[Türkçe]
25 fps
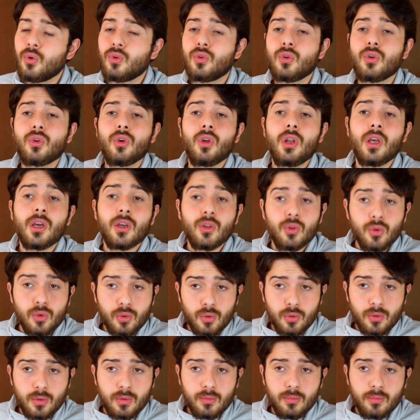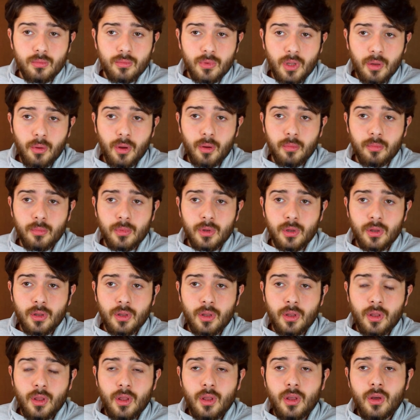uzun göle gidiyorsun, Tamam mı?
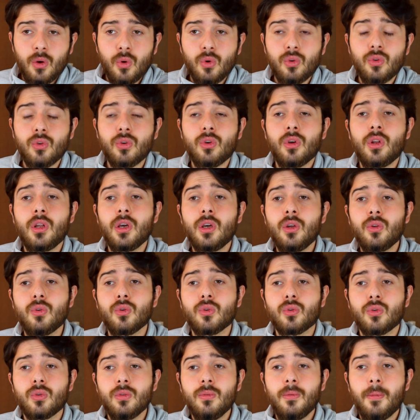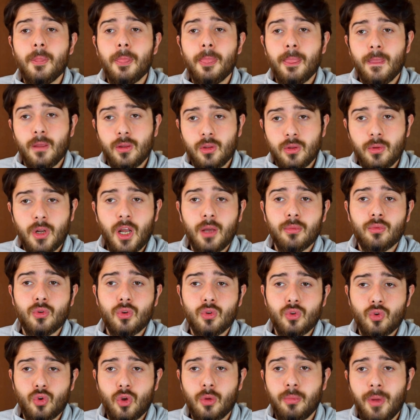Uzun göle gidiyorsun.
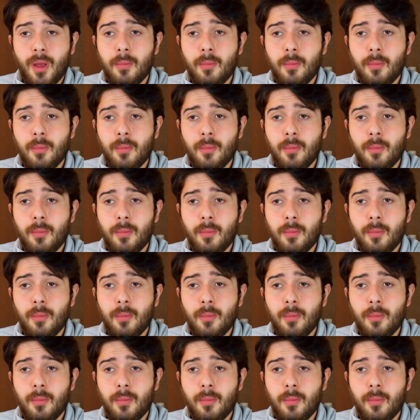Trabzon Uzungöl.